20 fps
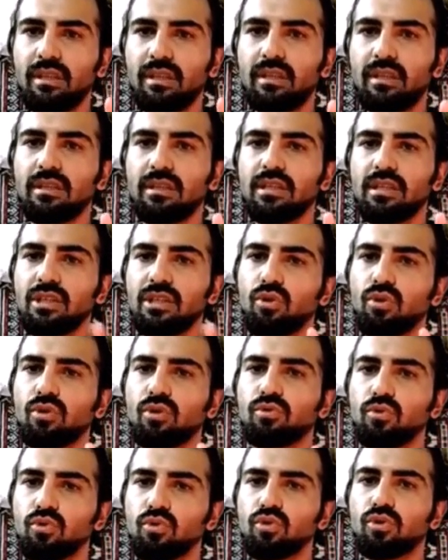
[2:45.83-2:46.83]
2 10,
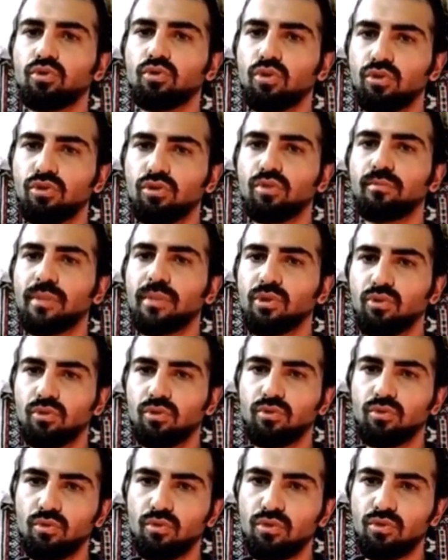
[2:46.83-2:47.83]
3 10, 4 10, 5 10,
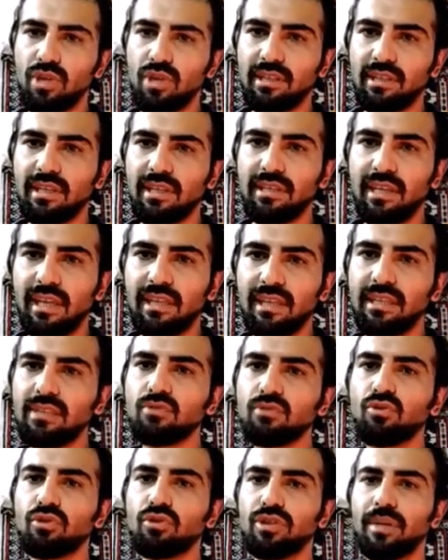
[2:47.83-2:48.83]
100'e kadar geldik.
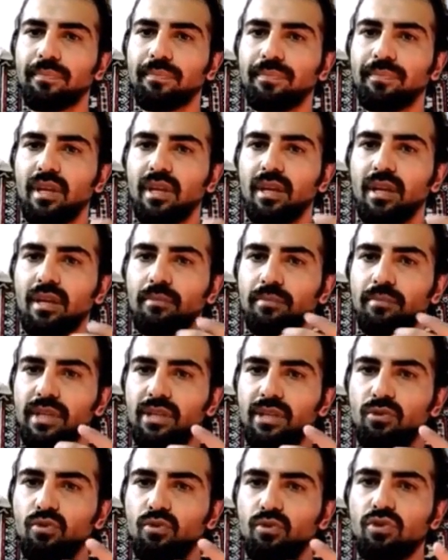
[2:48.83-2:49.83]
Sonra 1
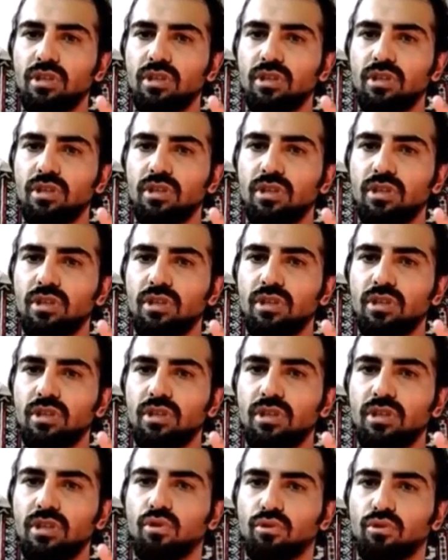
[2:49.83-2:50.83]
100, 200,
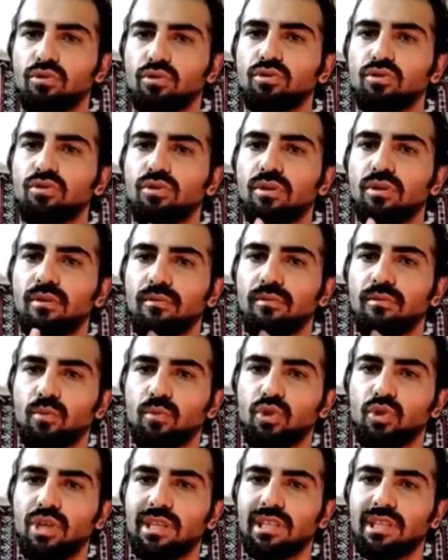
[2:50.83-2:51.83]
300, 400 bu
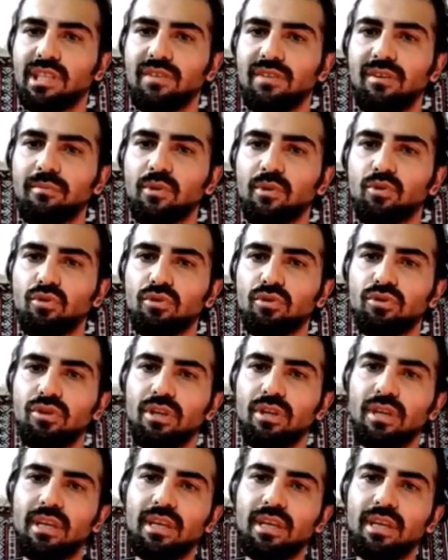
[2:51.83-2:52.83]
şekilde devam ediyor
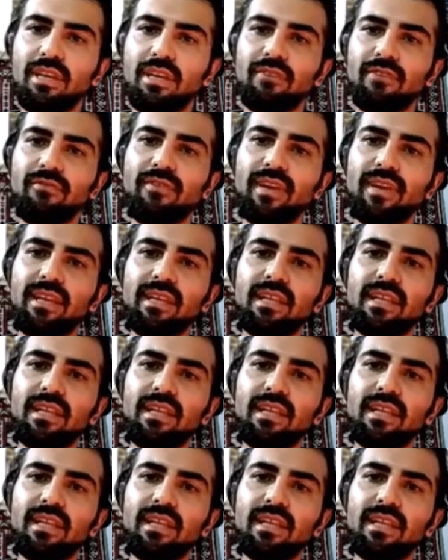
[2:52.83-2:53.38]
ve